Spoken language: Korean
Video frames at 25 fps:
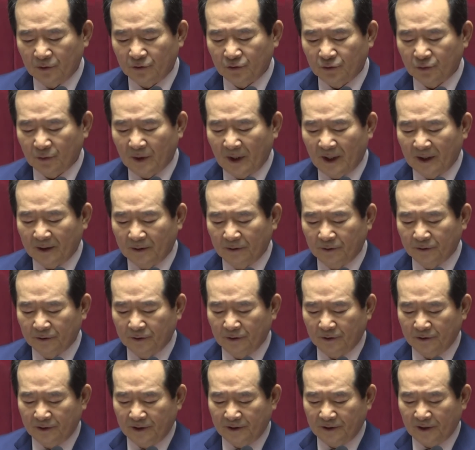추가
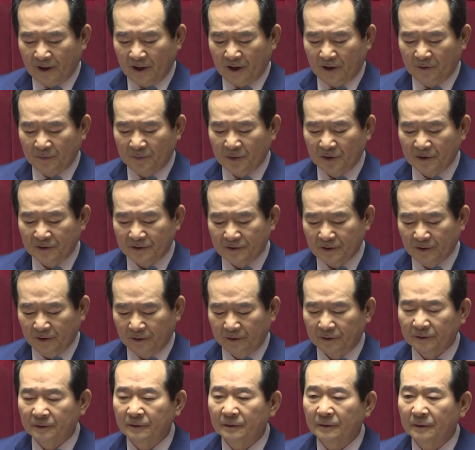경정예산안
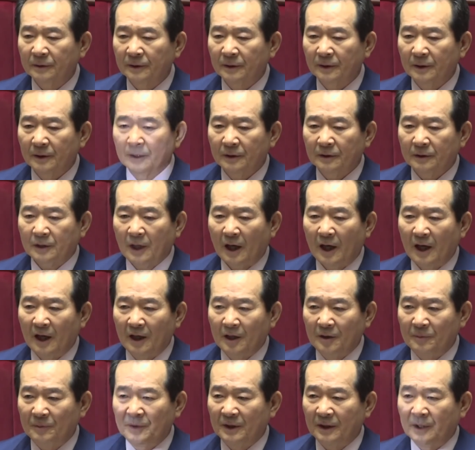편성은
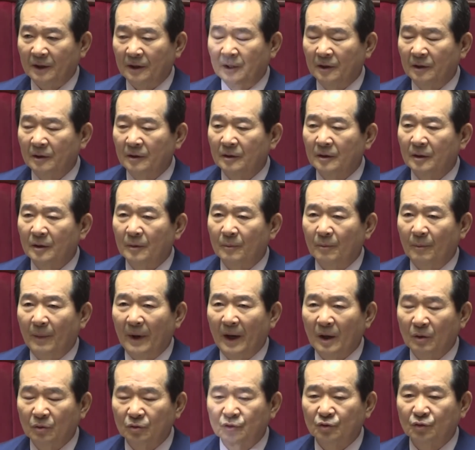타이밍이
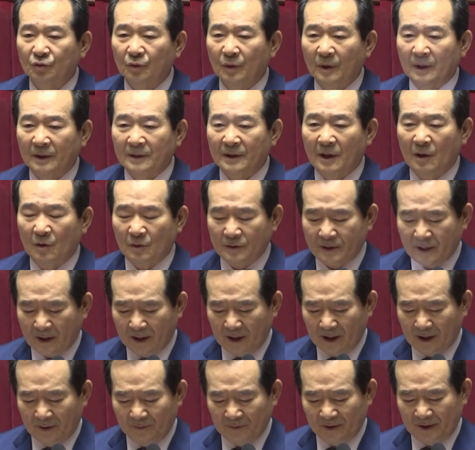매우 중요하다고
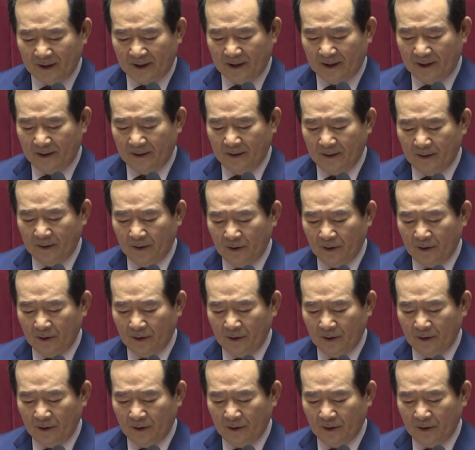생각합니다.